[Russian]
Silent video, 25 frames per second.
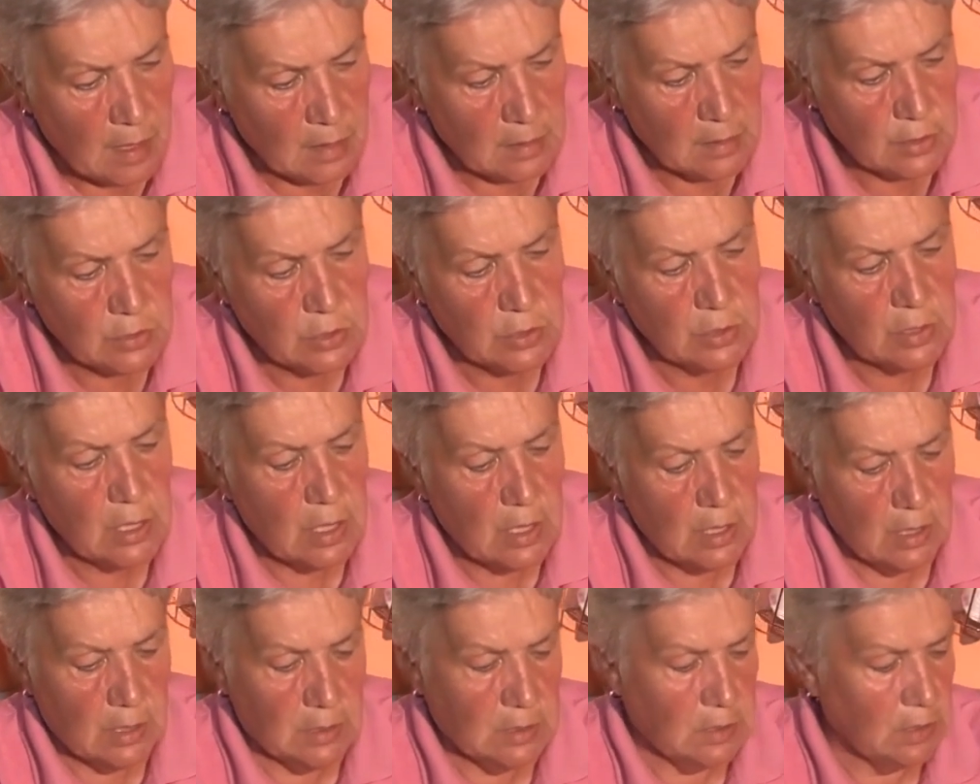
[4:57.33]
Значит,
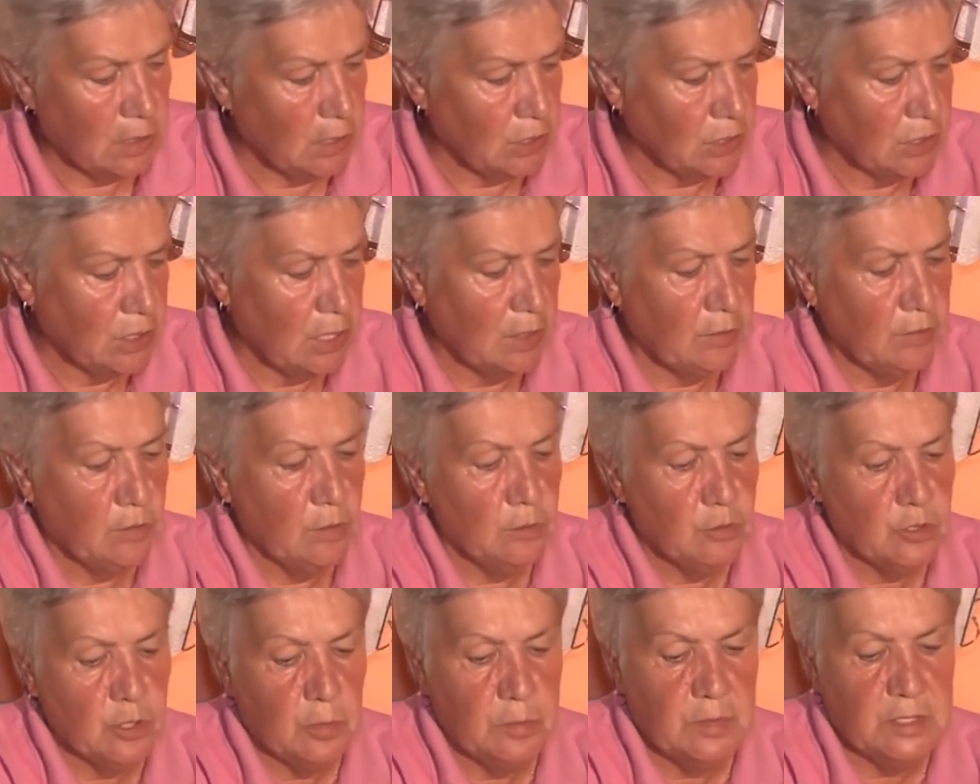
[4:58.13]
задача состоит в
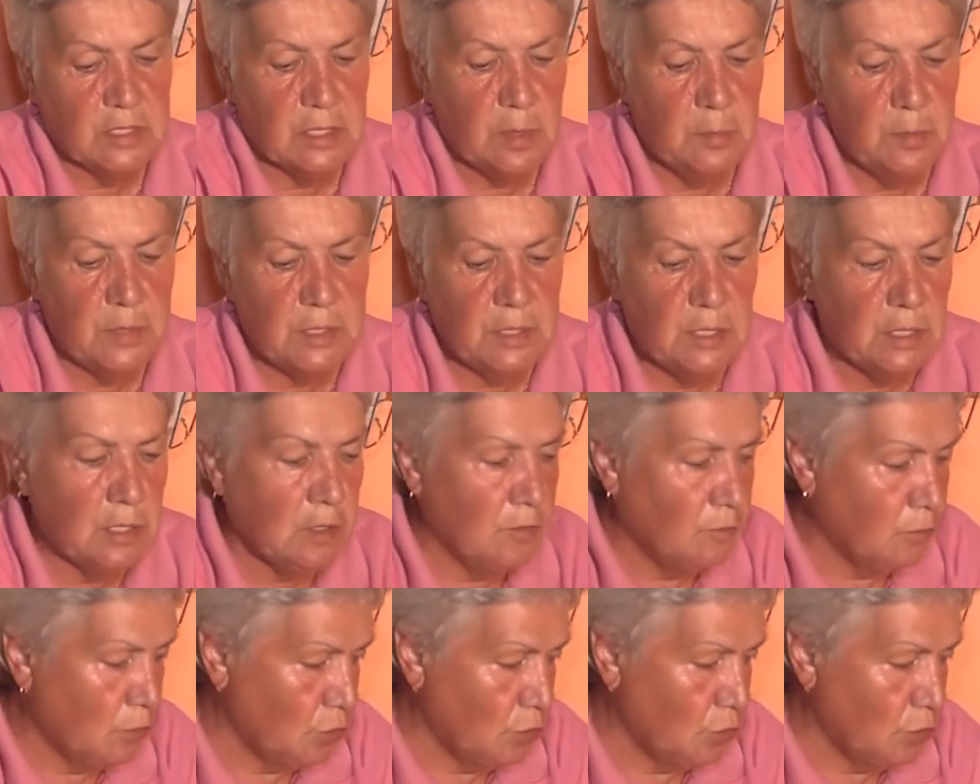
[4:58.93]
том, чтобы скипятить